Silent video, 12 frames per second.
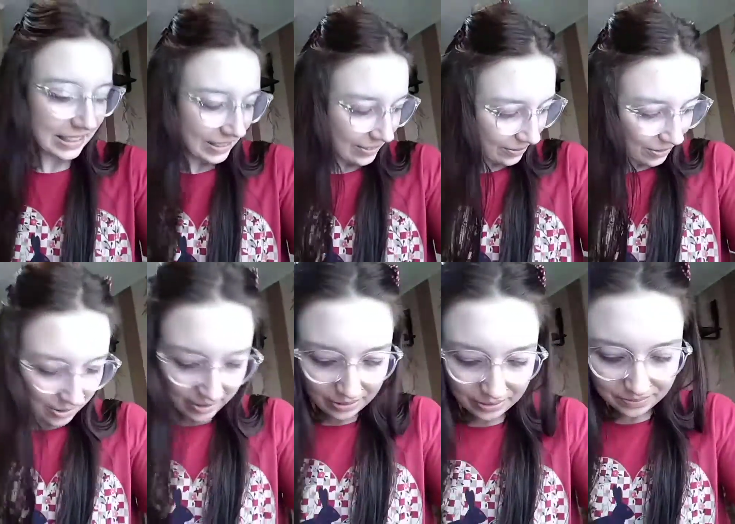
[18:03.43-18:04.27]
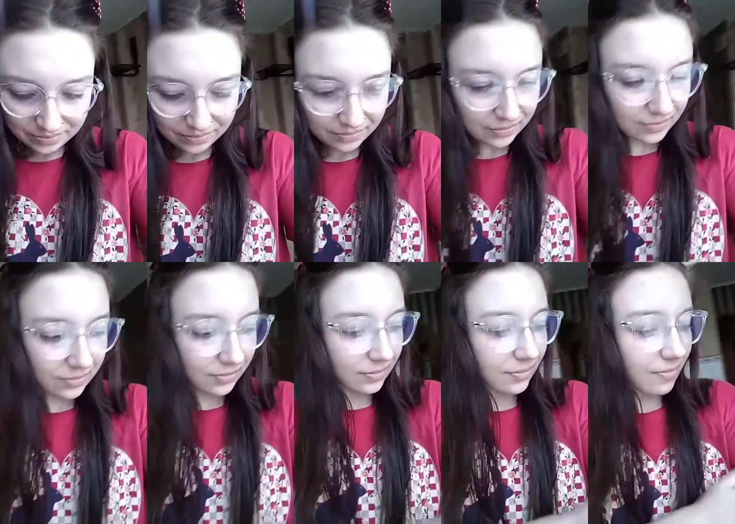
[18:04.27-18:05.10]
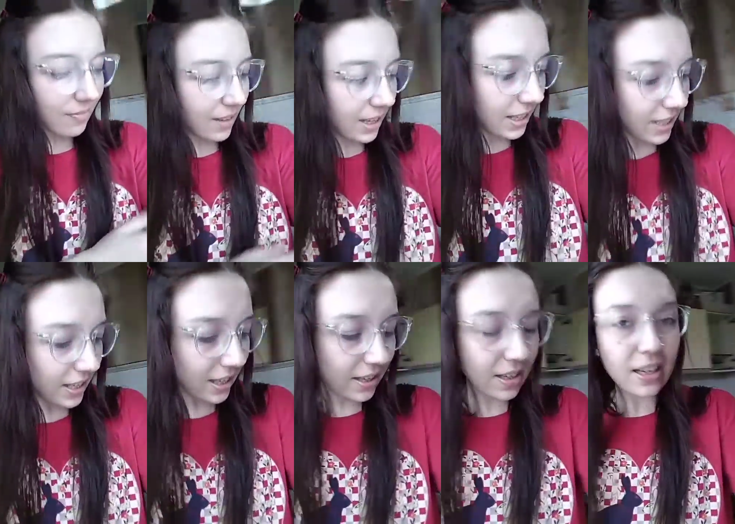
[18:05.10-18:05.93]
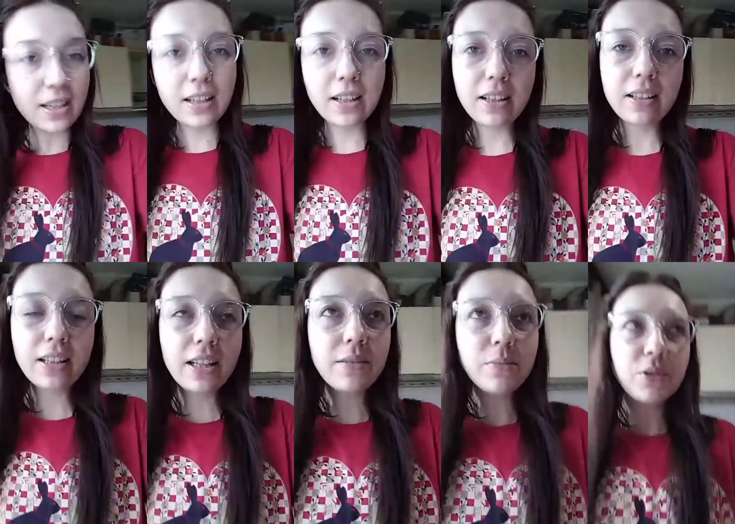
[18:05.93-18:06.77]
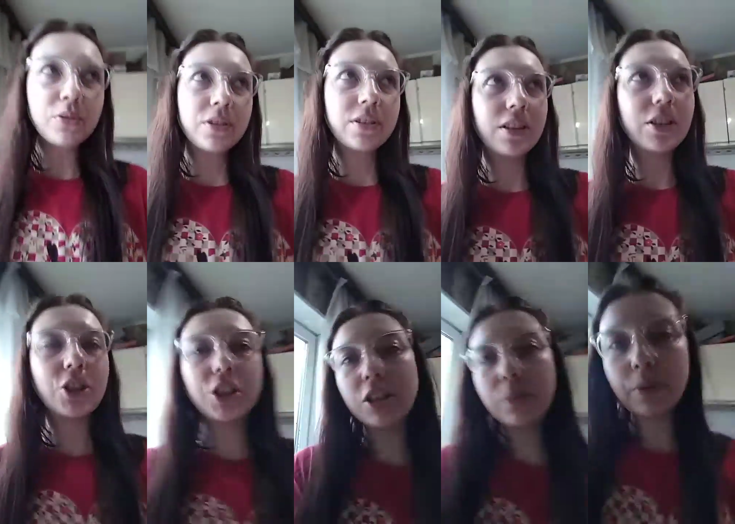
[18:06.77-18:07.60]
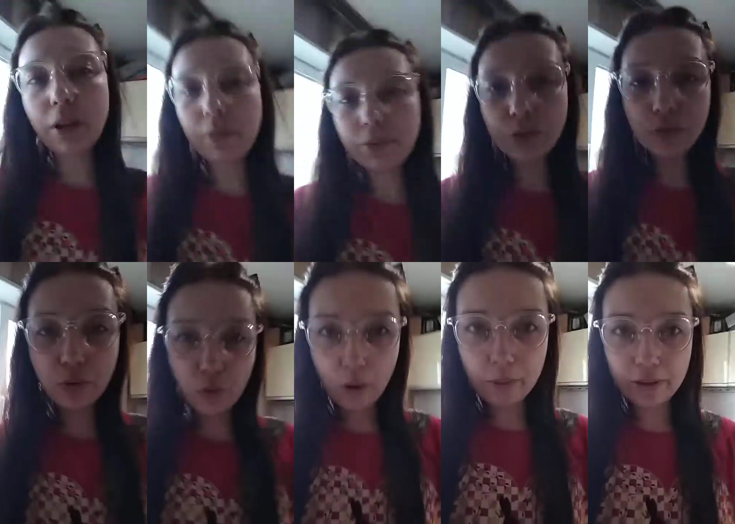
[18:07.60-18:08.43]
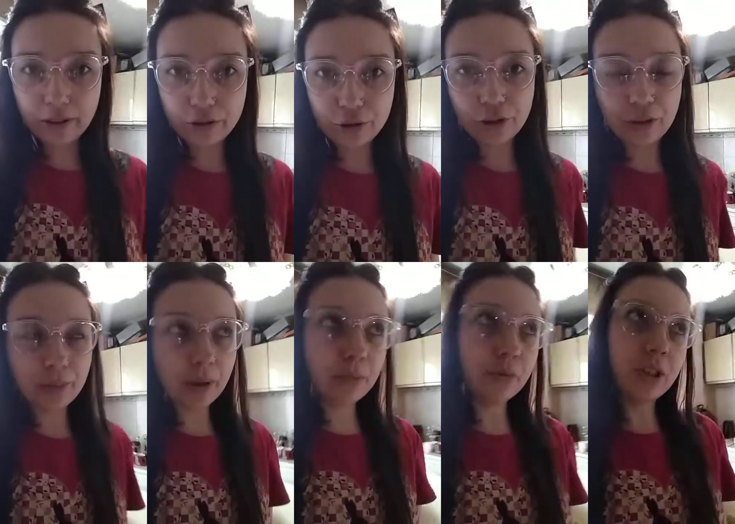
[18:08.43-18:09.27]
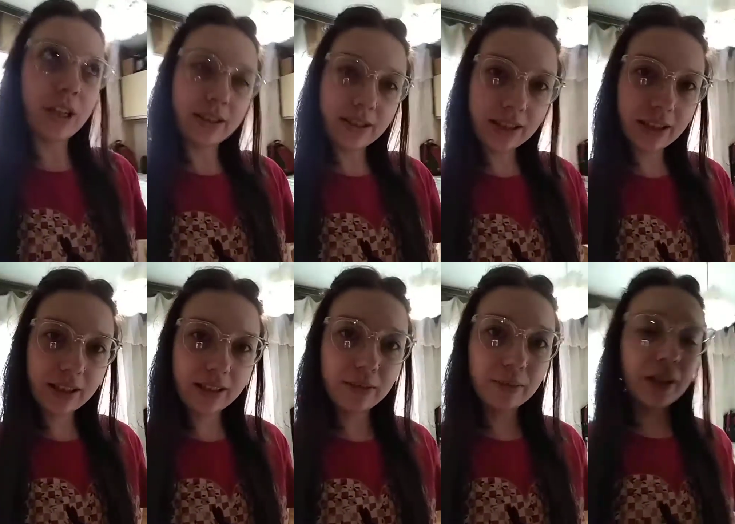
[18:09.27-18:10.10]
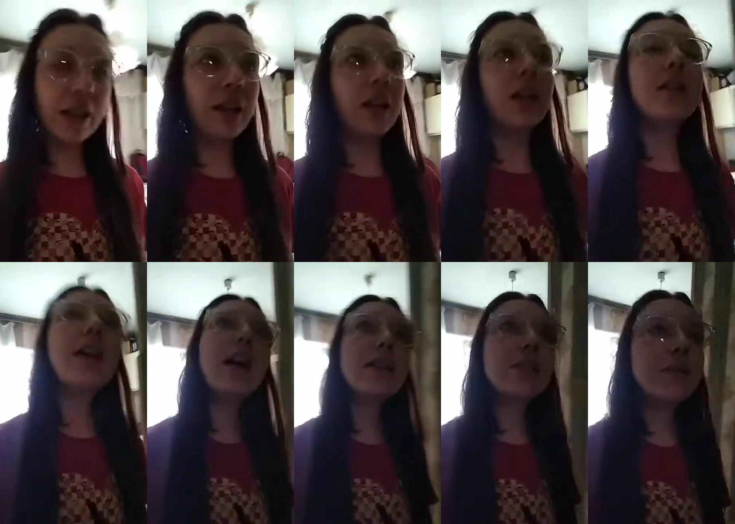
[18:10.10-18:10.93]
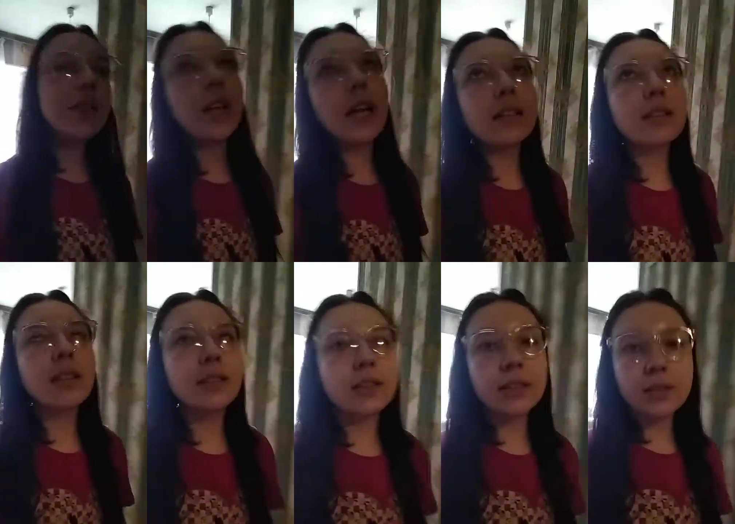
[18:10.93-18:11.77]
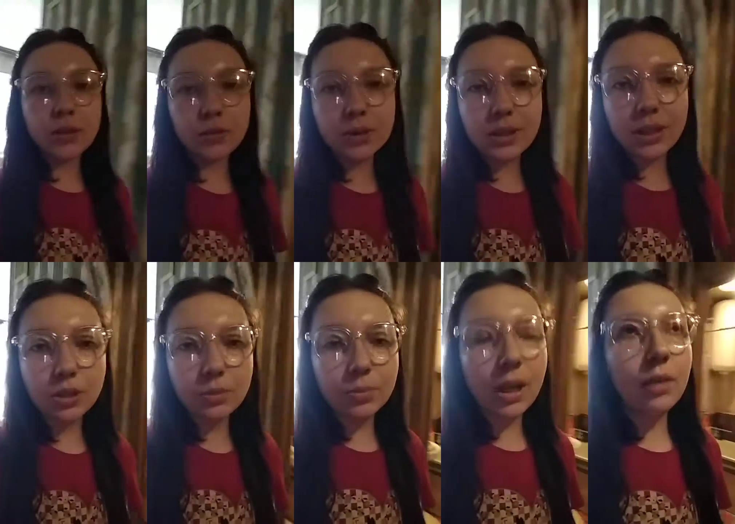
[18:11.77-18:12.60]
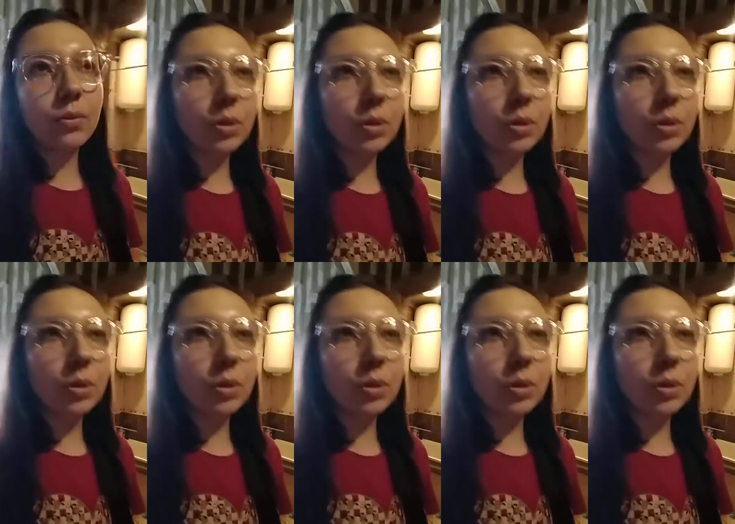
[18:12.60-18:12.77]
Вот. И э, я не могу сказать, что это прям неудобно, что это прям ужасно как-то мне. Да, это влияет на дикцию, скажем так.